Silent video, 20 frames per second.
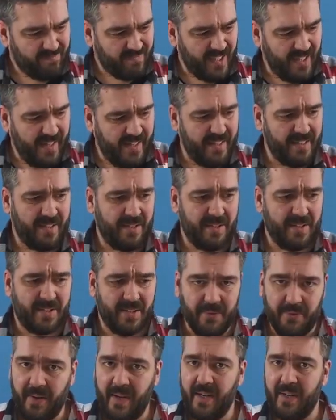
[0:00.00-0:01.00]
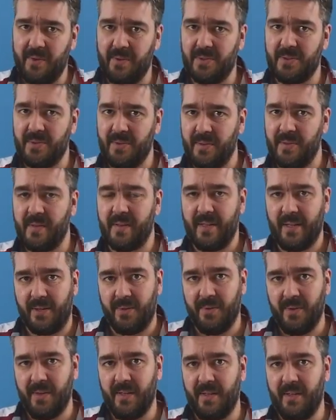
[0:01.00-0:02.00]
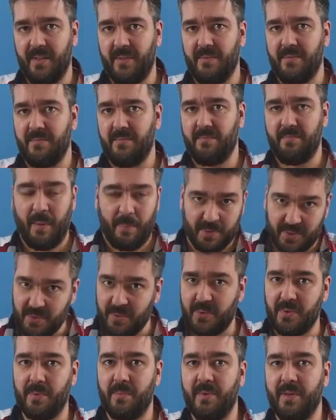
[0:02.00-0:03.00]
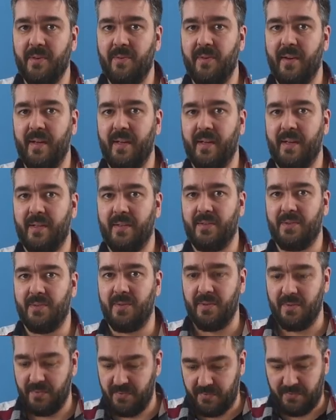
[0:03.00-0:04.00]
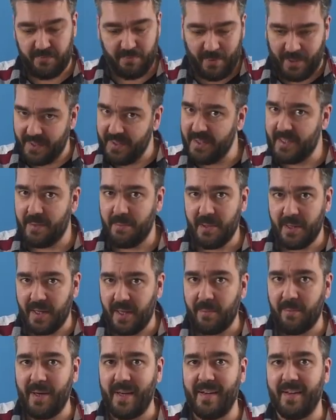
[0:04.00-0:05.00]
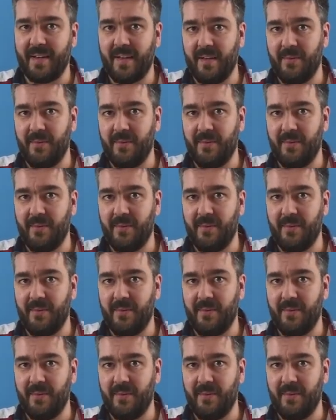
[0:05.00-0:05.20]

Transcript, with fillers: а-ля танцевальную, что-то такое, попсу, грубо говоря, что вполне себе нормально,